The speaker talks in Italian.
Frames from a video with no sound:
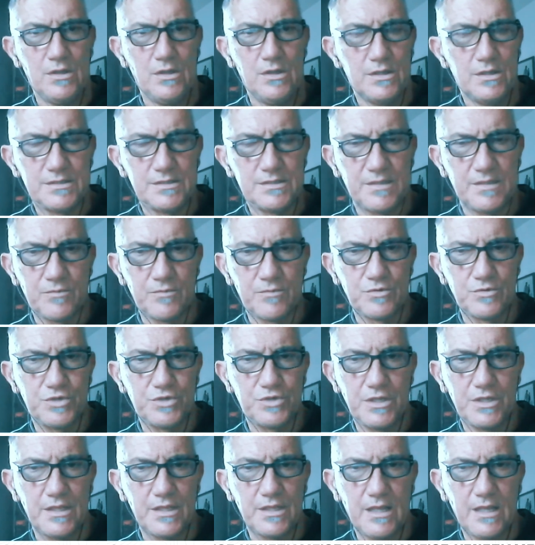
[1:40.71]
siamo
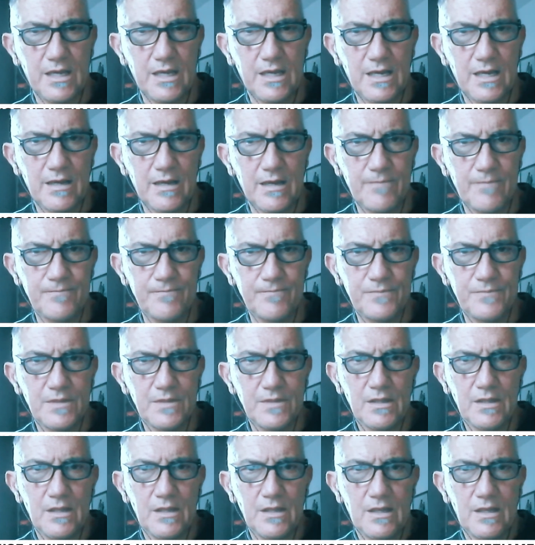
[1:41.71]
riusciti a,
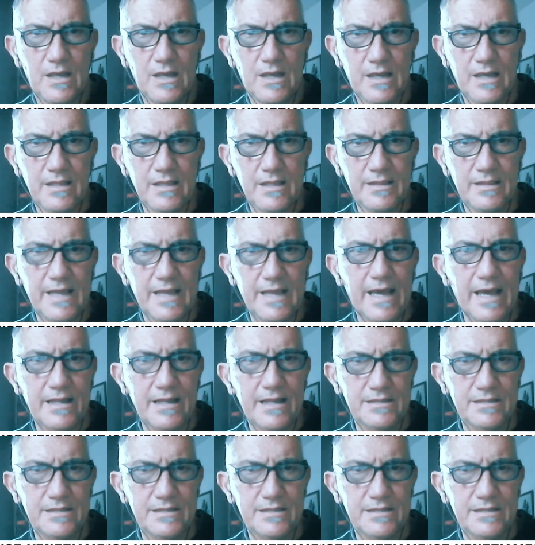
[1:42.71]
ad andare,